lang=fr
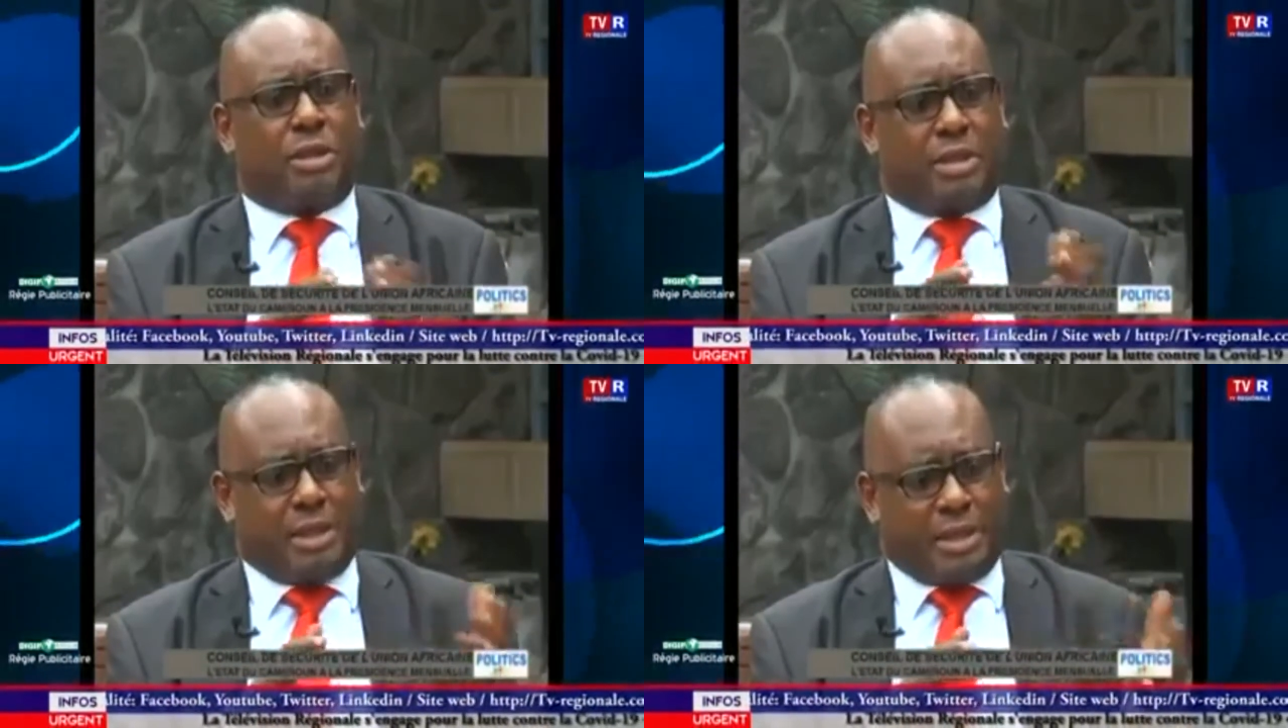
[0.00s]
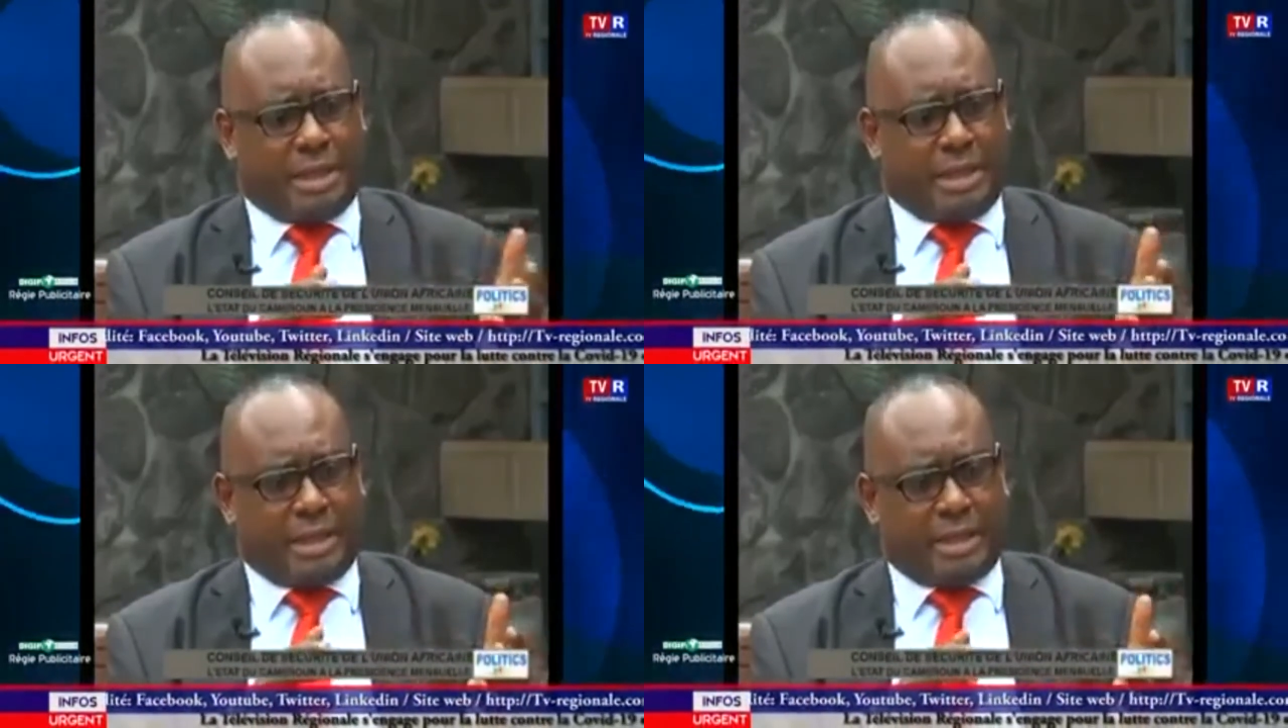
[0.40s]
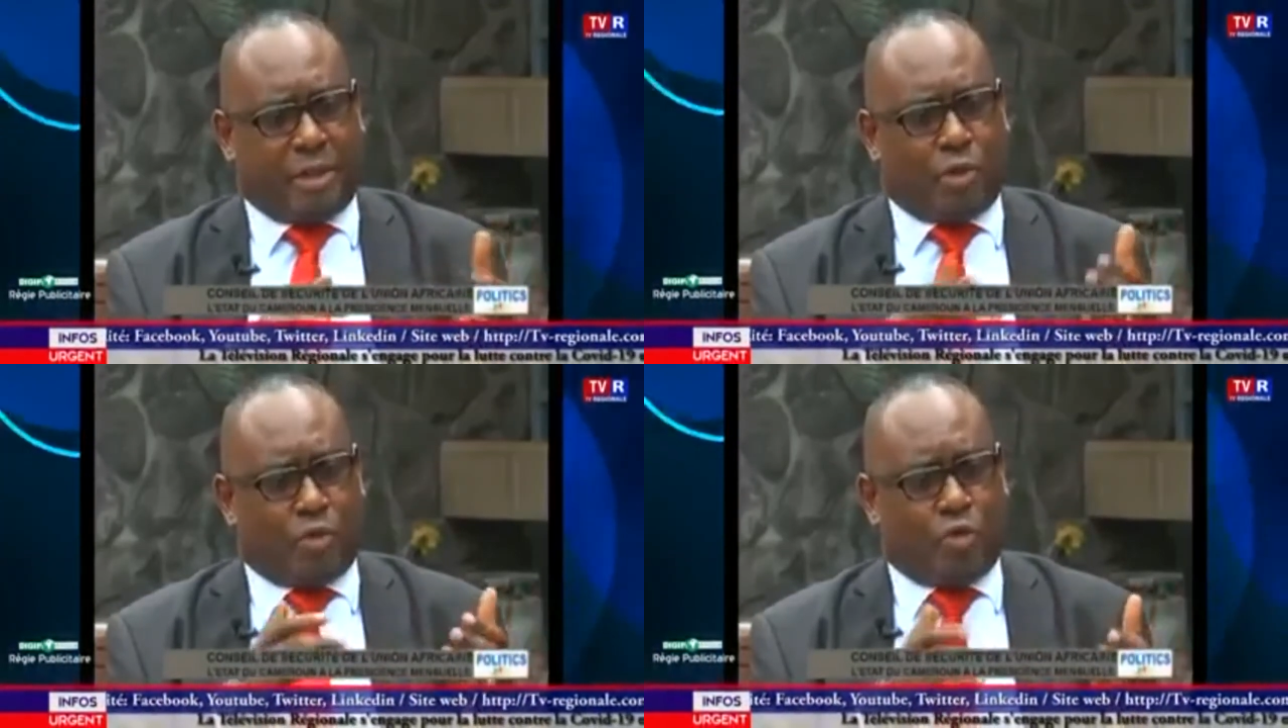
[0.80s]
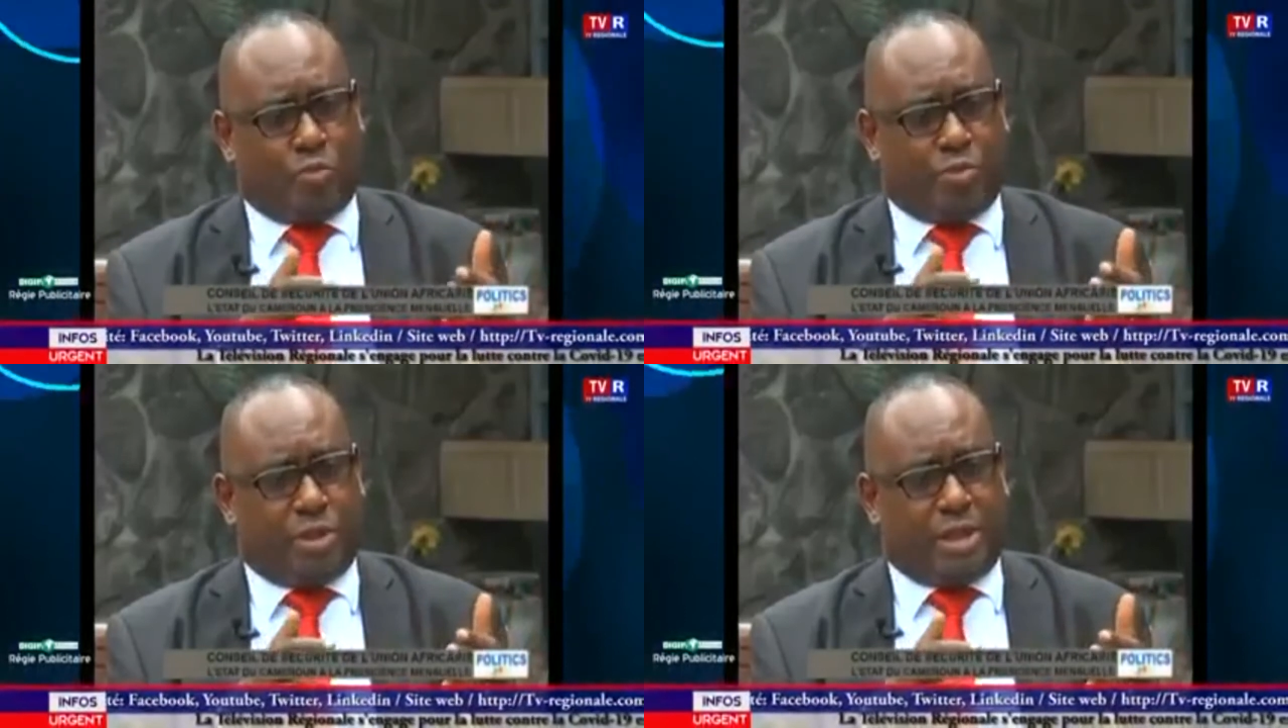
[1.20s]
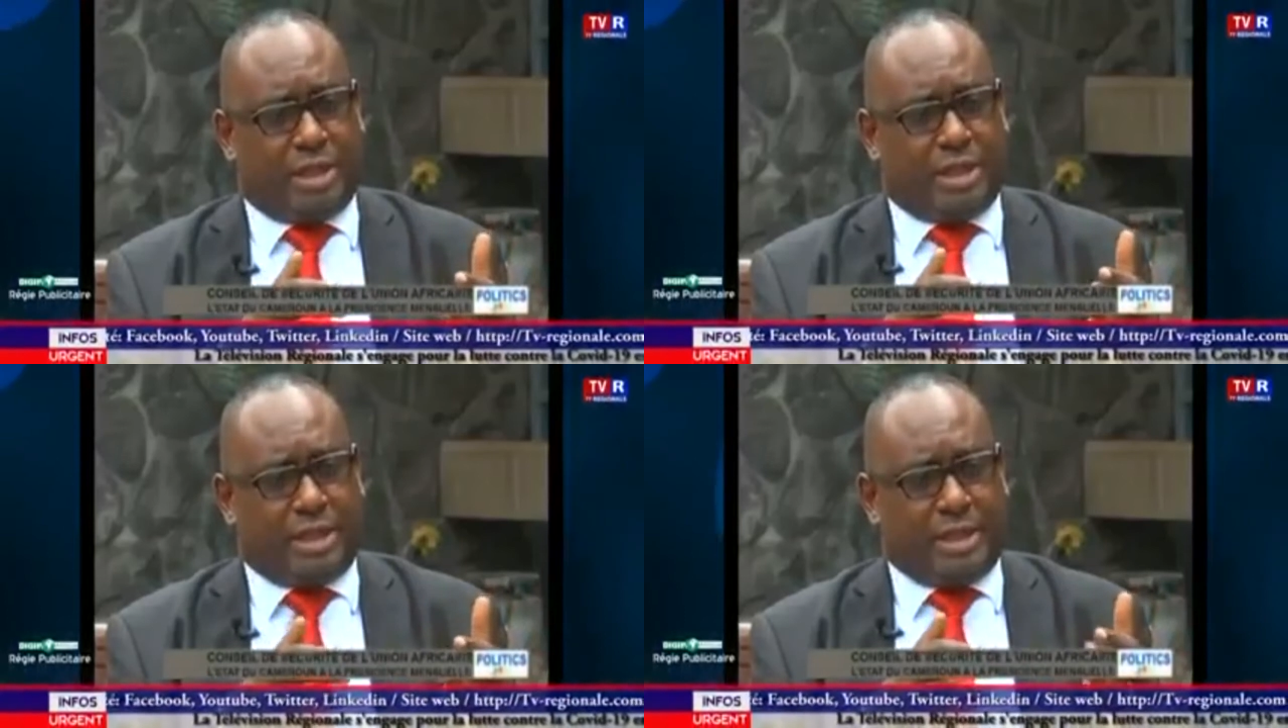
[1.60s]
qui également regroupe
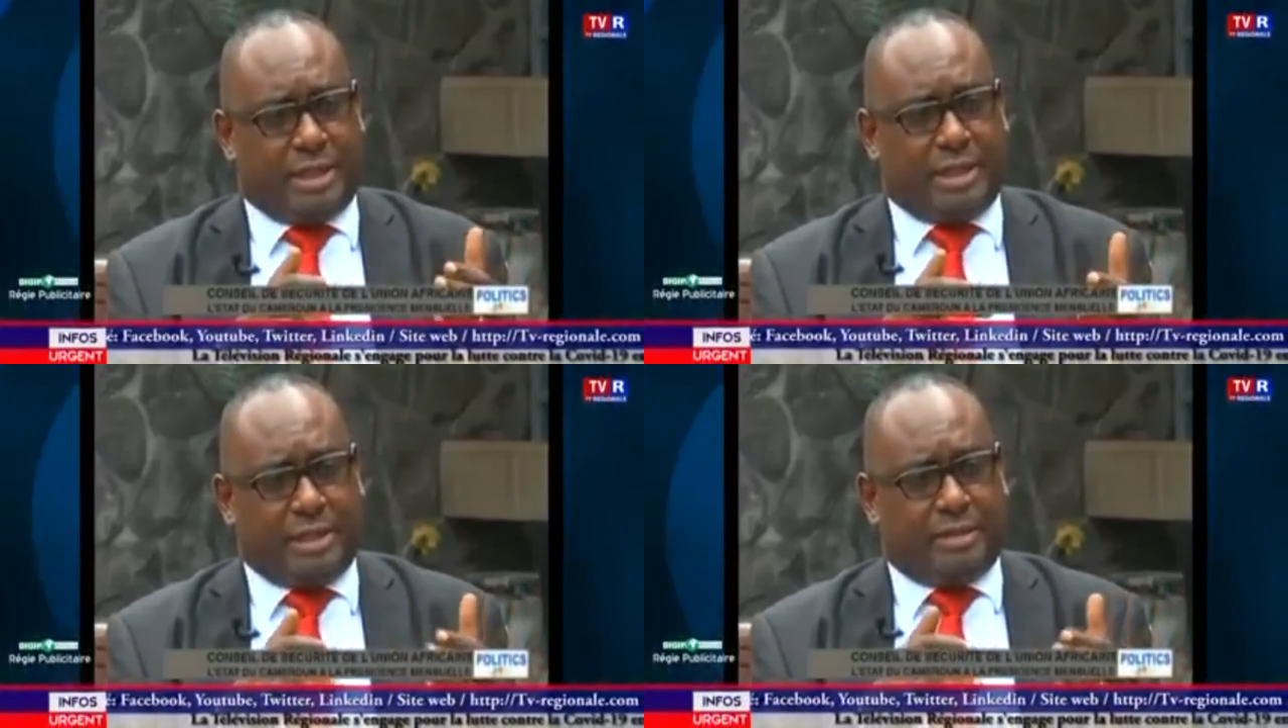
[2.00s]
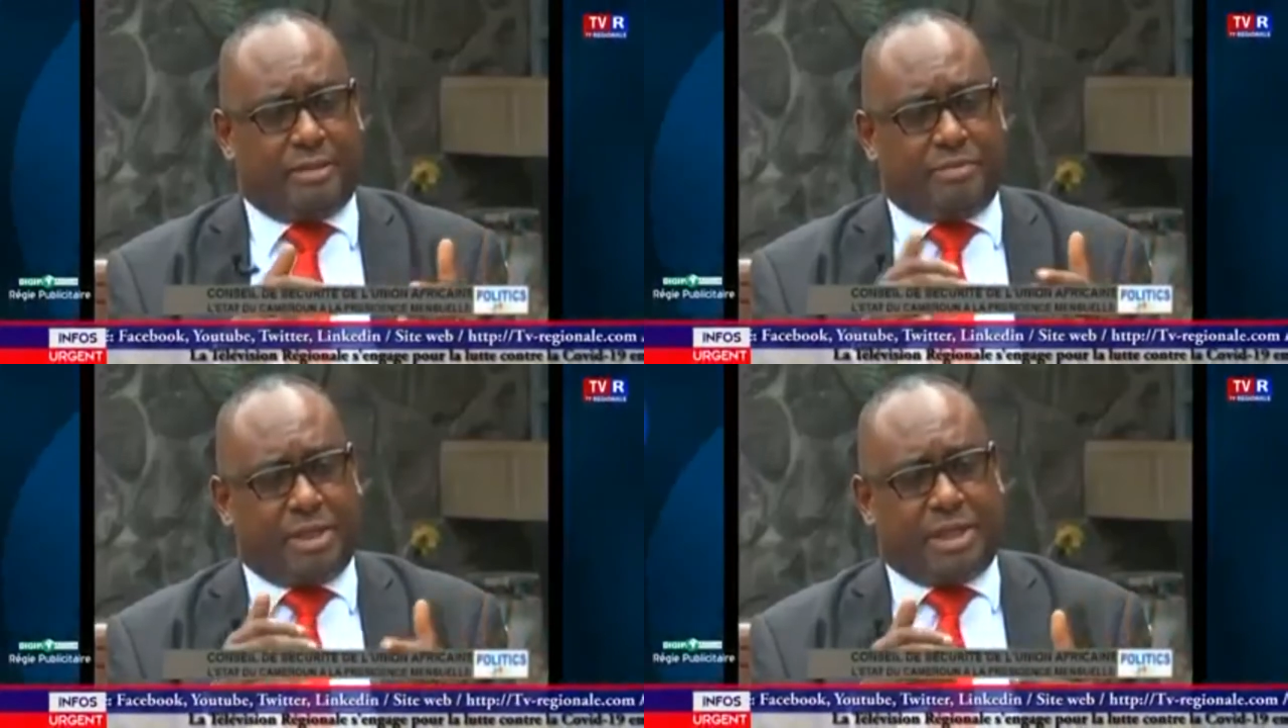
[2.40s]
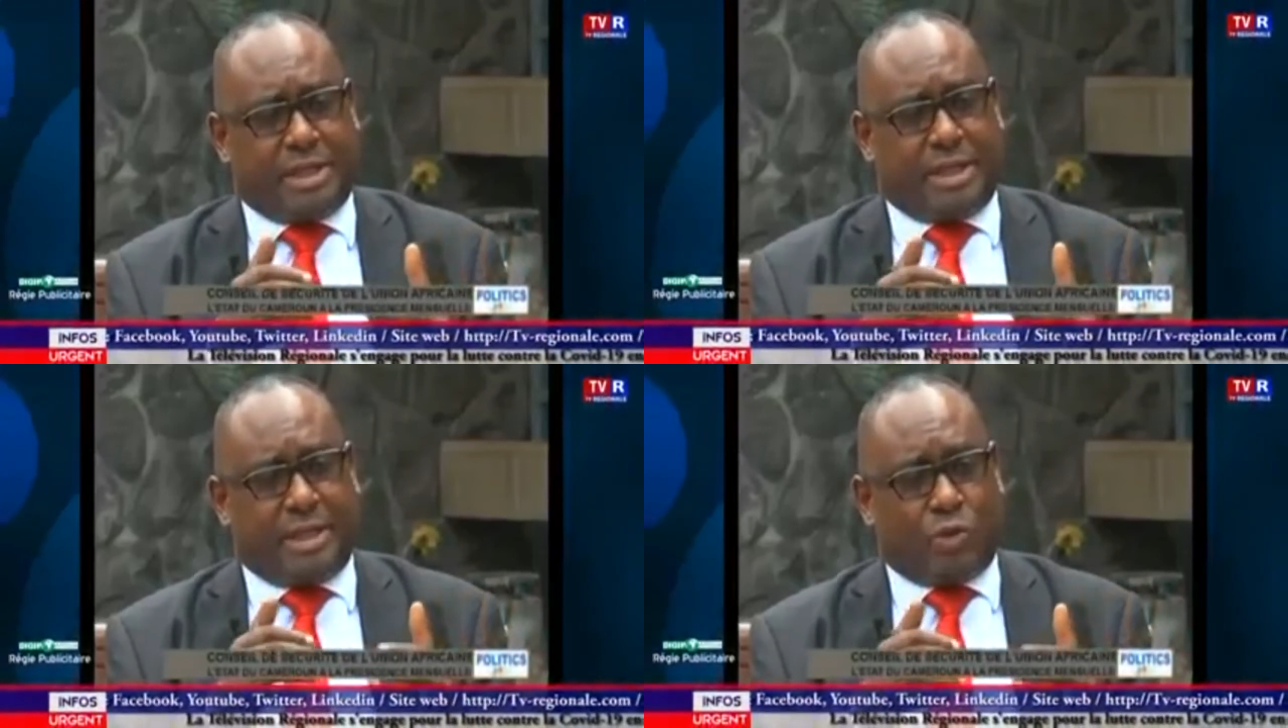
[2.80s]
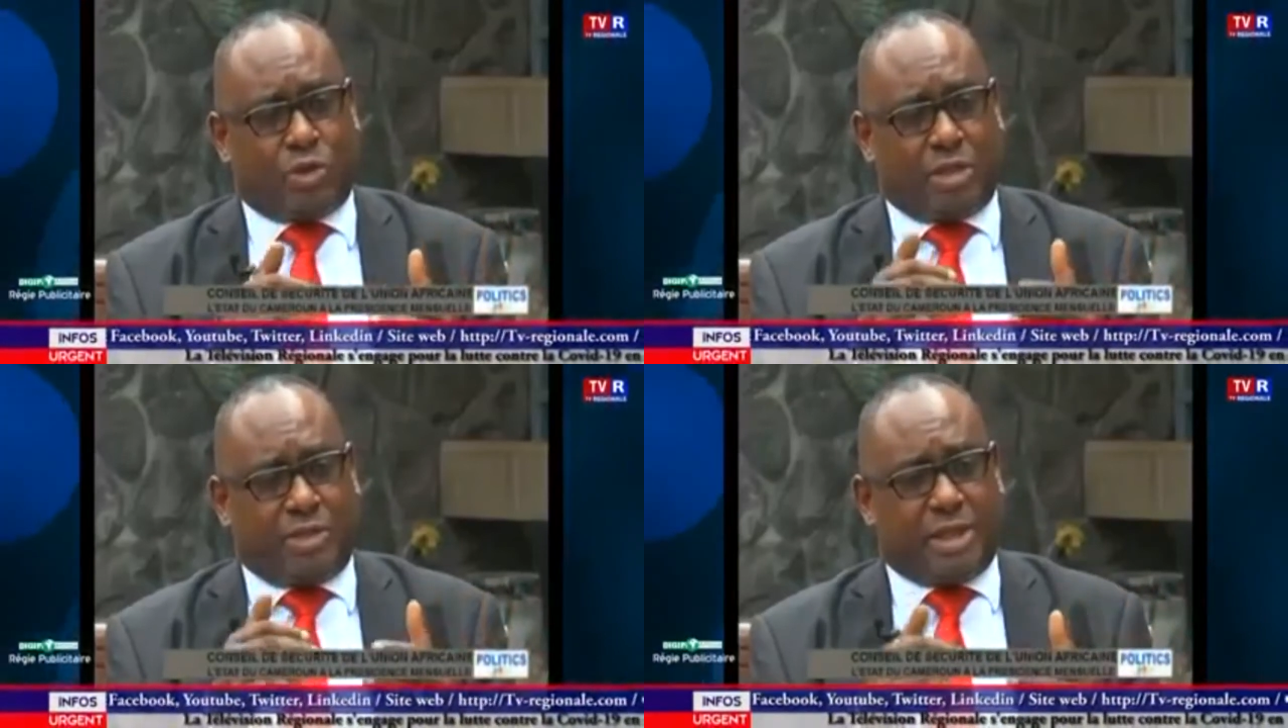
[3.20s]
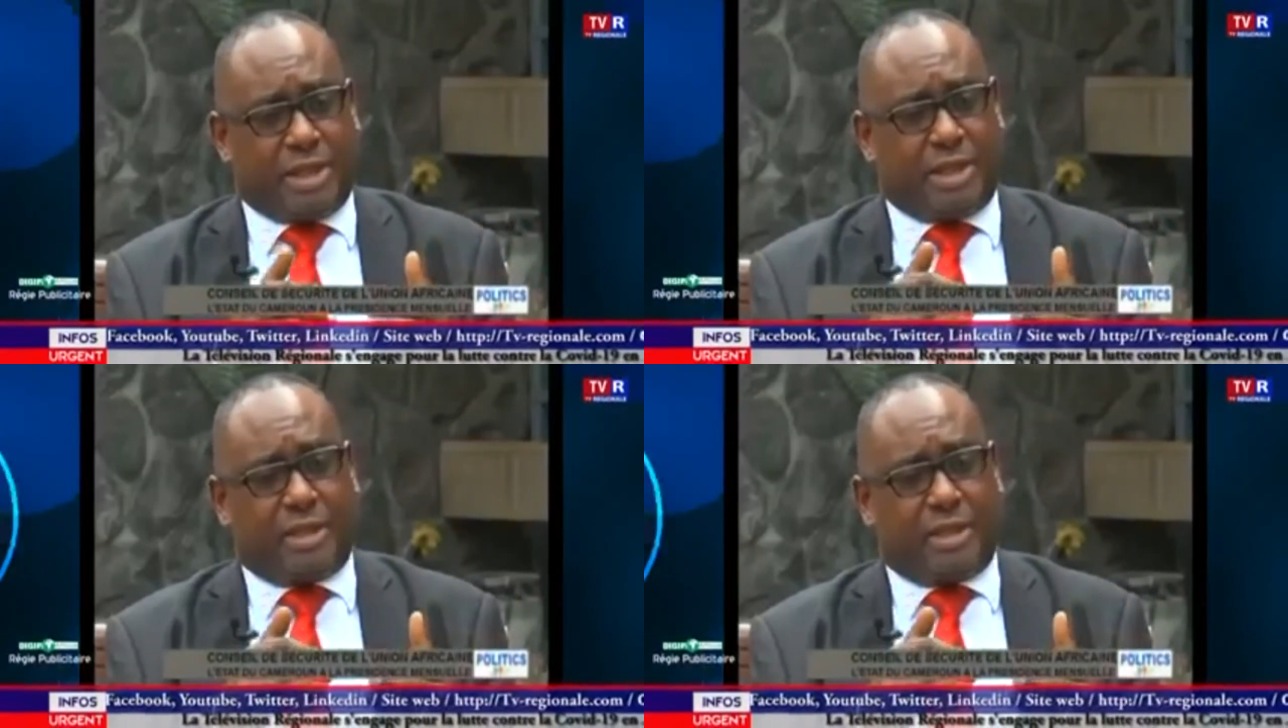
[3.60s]
les militaires, les conseils militaires